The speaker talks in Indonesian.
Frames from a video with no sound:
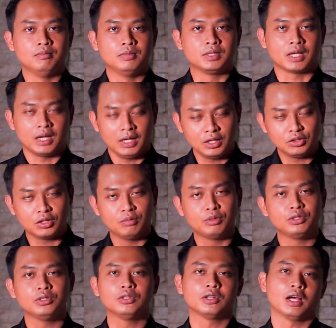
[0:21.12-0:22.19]
Sekali lagi juga
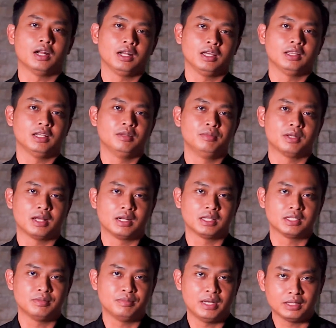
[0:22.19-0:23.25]
bersyukur karena kita diberikan
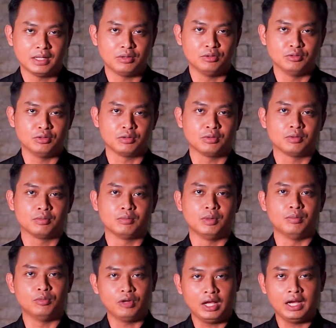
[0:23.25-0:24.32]
kesempatan untuk
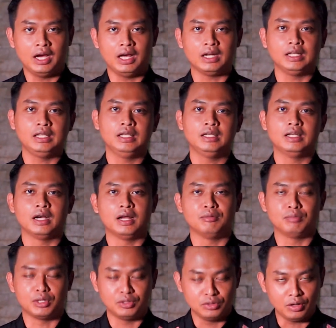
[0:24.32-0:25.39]
memulai hari
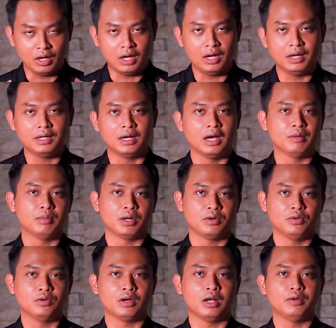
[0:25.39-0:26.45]
dengan berdoa, dengan
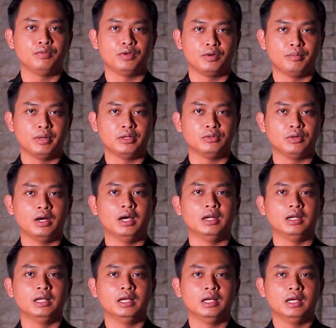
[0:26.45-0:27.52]
merenungkan firman
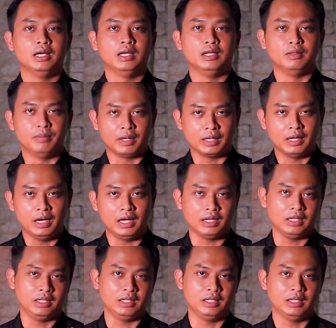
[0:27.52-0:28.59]
Tuhan di pagi
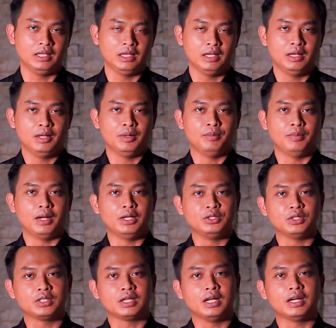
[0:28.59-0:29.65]
hari ini.
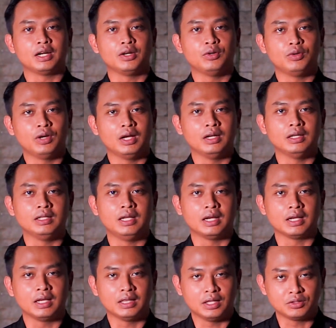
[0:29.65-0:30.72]
Melanjutkan renungan
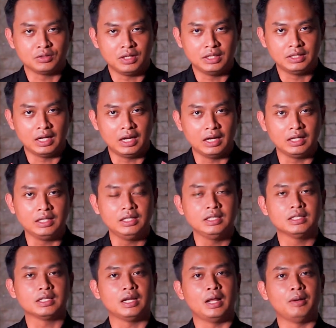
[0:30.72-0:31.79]
yang kita sudah
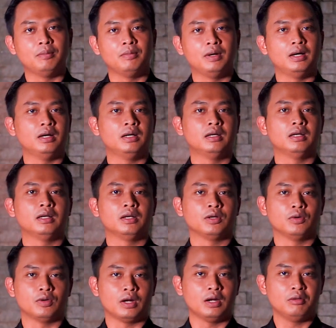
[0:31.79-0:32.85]
jalani selama
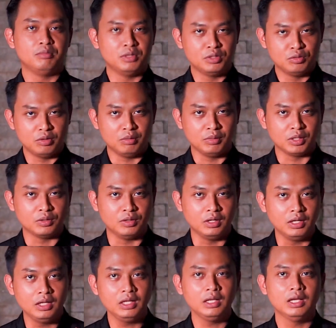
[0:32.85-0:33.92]
kurang lebih dua minggu
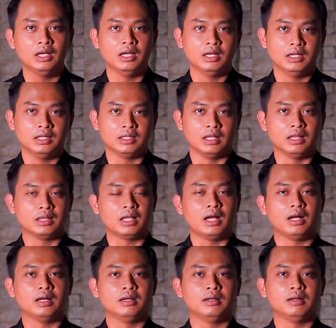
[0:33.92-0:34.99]
ini
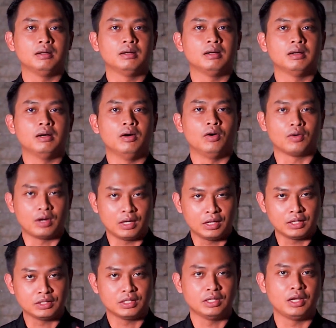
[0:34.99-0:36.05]
tentang orang
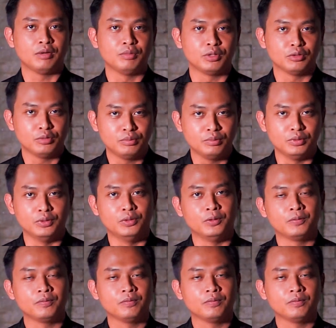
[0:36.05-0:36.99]
Kristen yang bertumbuh.